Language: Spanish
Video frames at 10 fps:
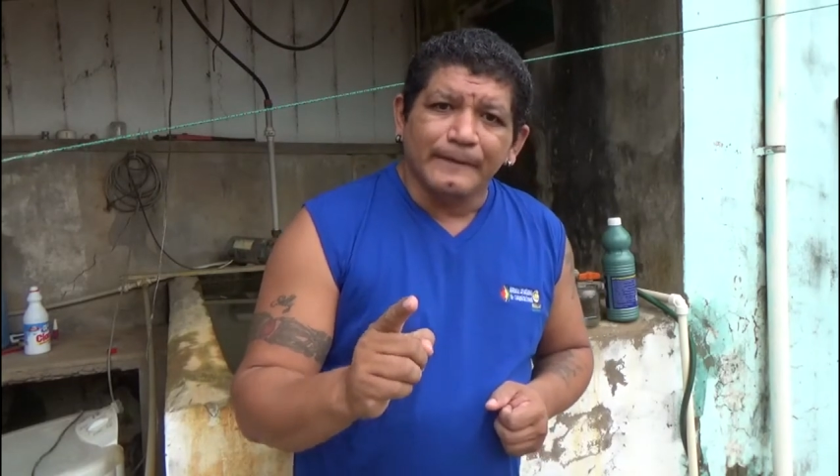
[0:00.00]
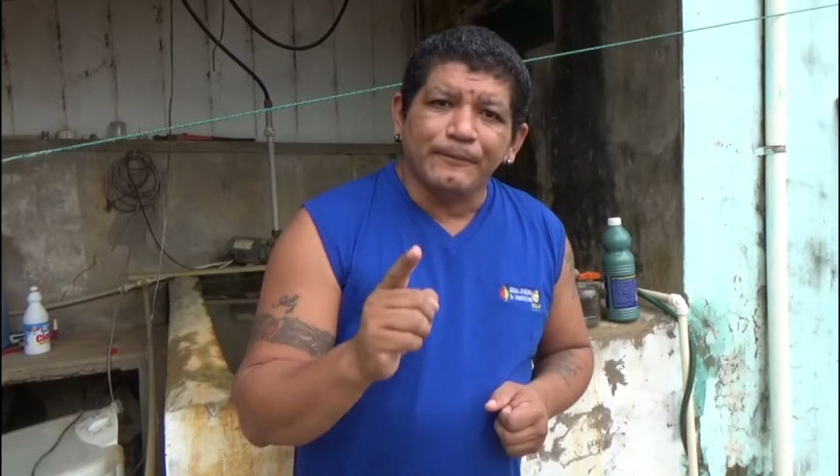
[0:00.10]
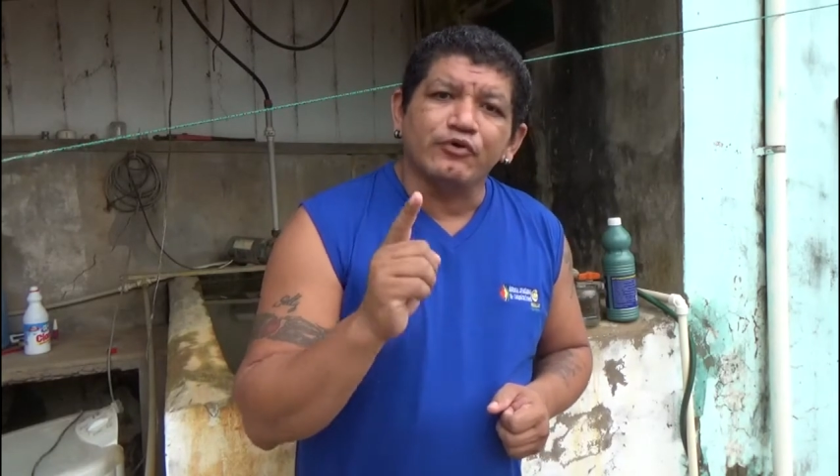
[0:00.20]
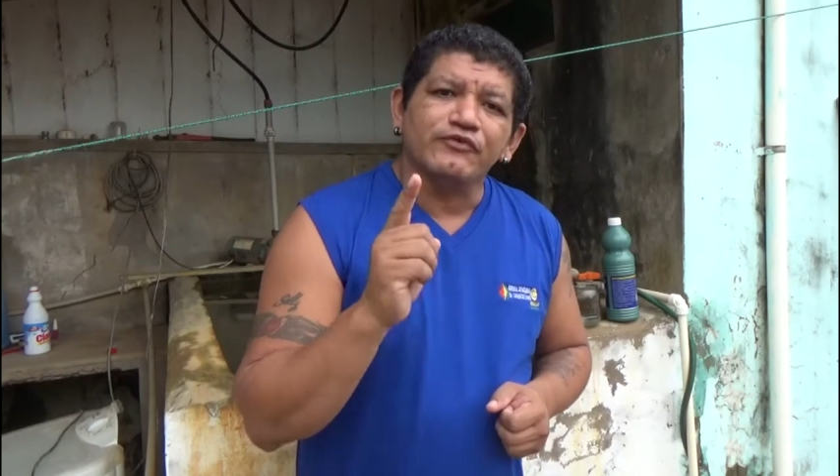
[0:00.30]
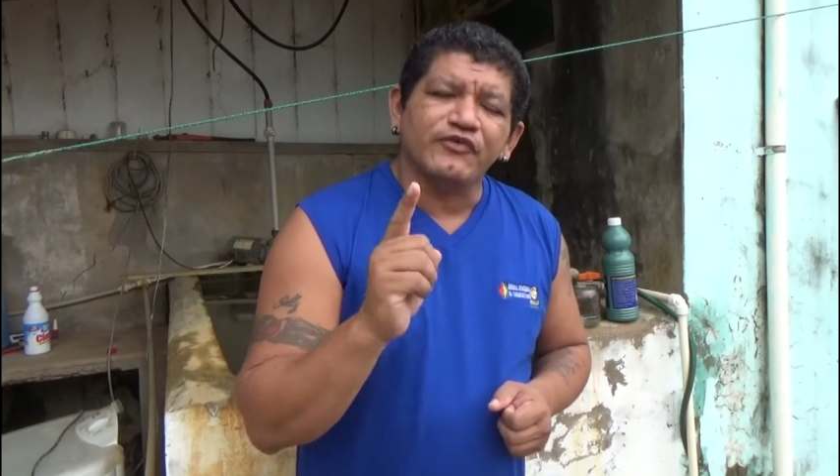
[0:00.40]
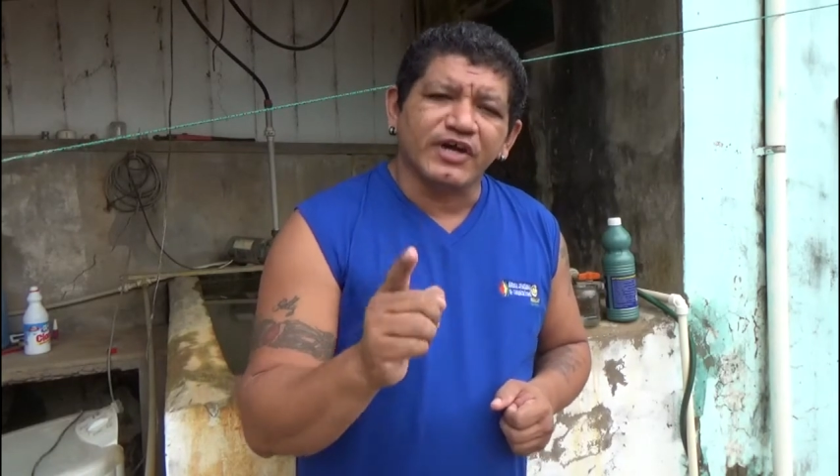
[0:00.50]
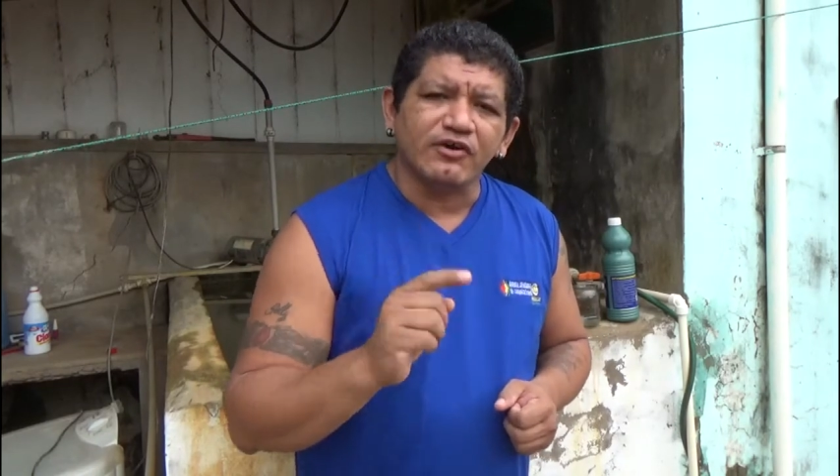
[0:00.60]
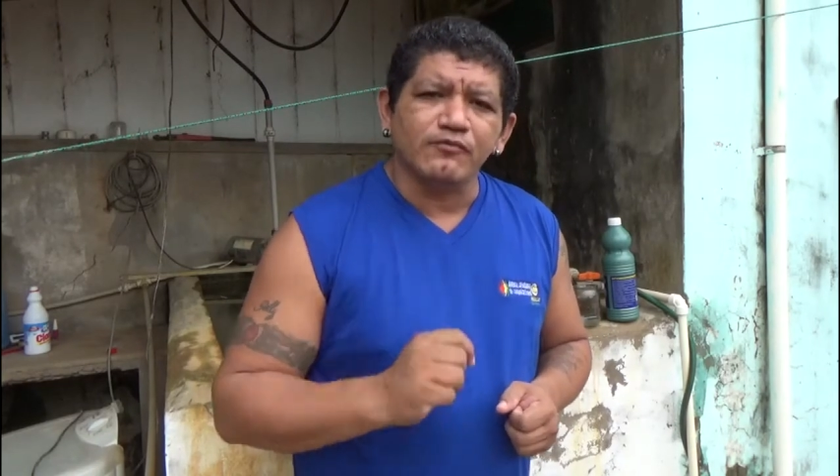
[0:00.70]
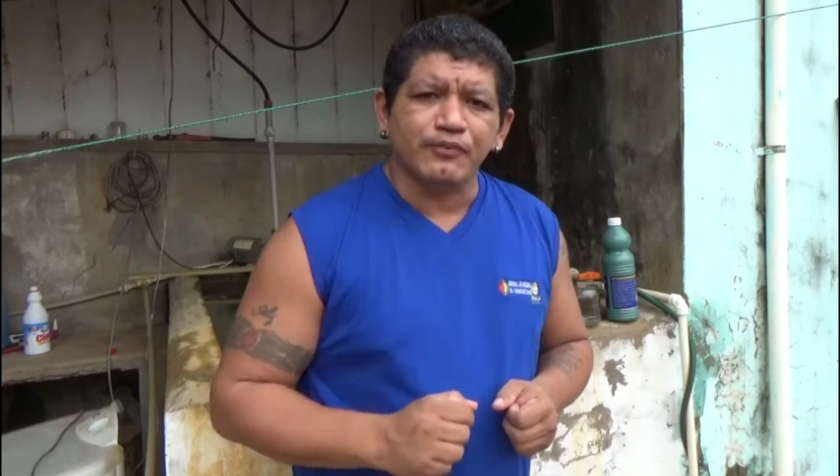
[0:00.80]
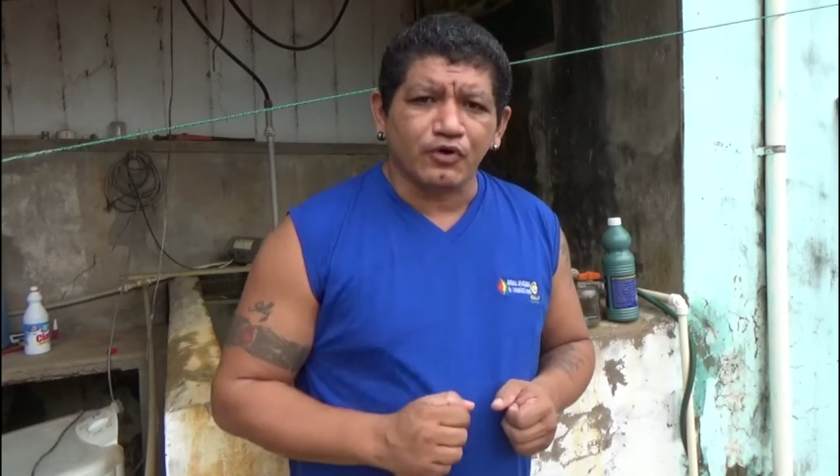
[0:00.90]
purificar
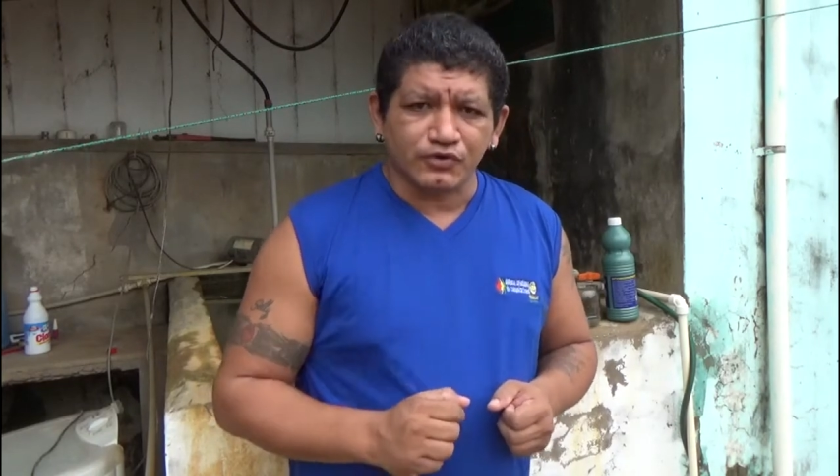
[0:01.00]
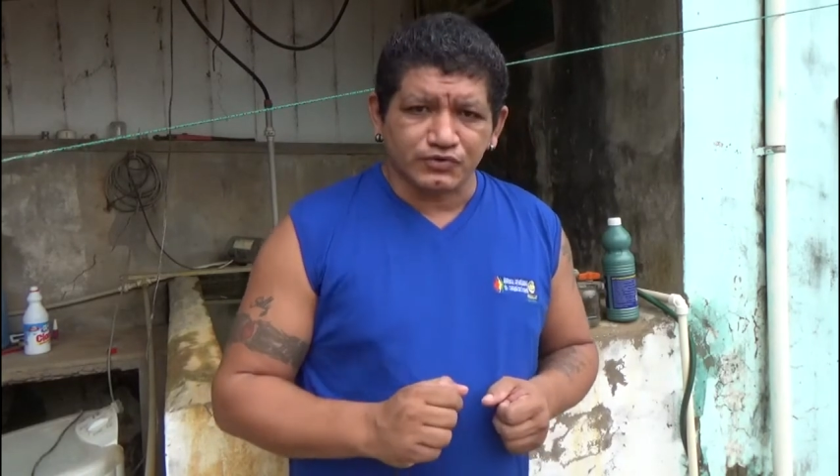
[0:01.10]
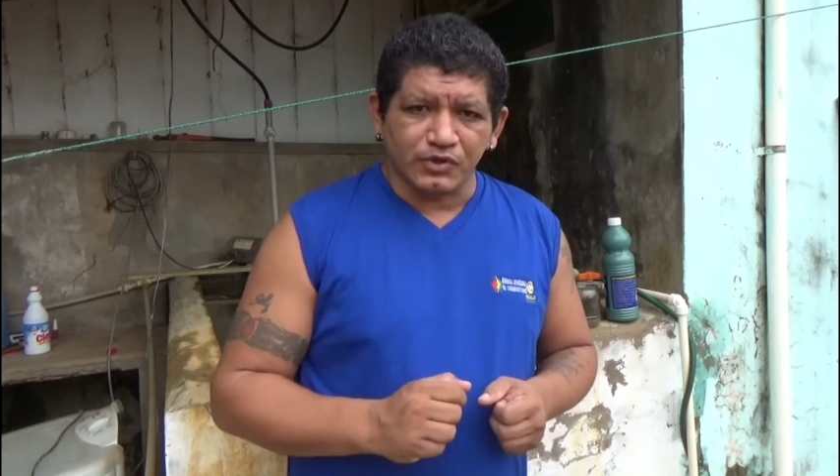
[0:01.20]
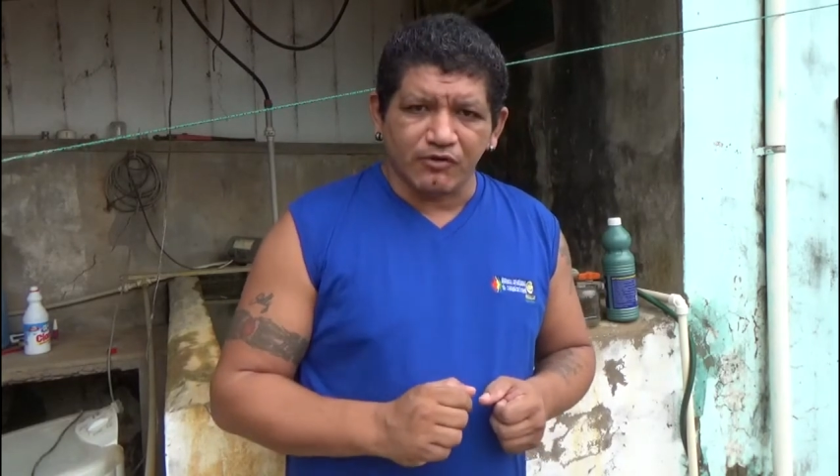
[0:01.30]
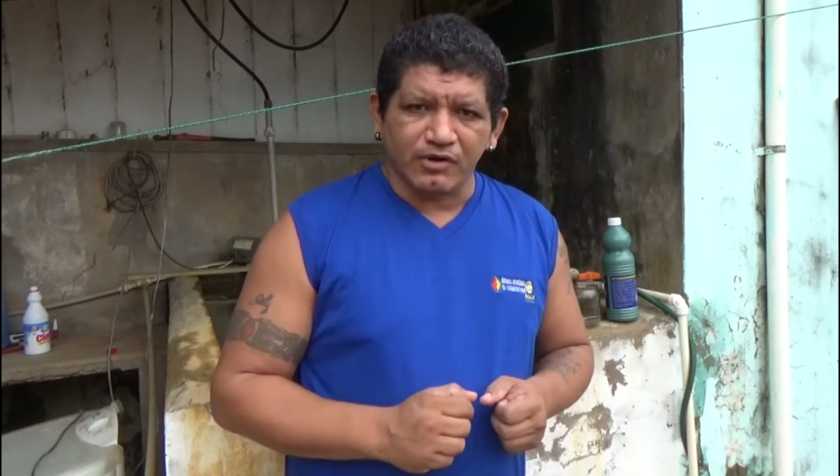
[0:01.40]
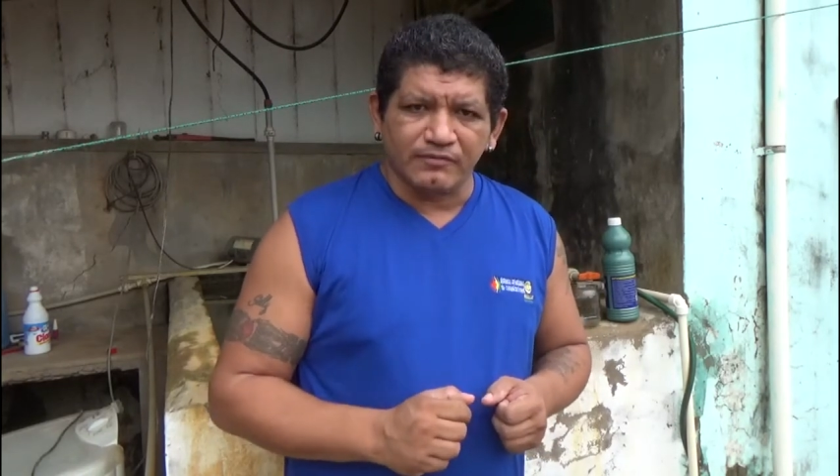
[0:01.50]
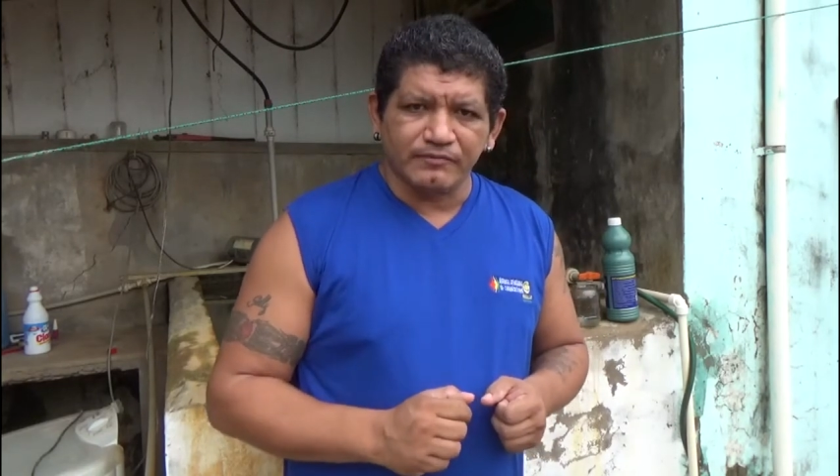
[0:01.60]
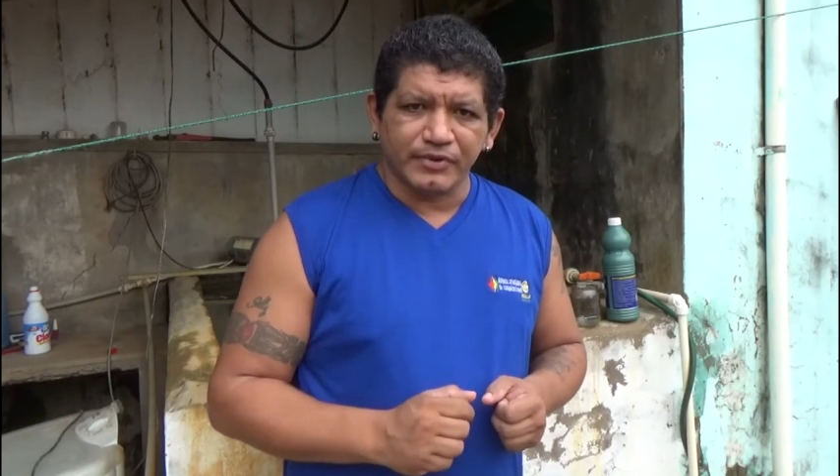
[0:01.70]
un poco su agua